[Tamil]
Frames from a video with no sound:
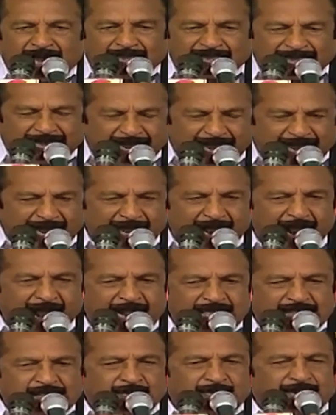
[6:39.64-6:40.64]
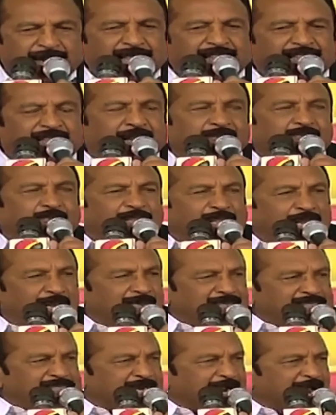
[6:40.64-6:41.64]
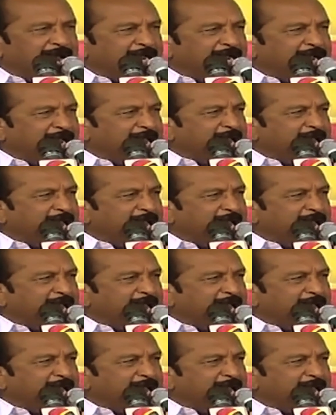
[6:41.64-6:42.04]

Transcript: அதே ஆட்சி பீடத்தில் முதலமைச்சராக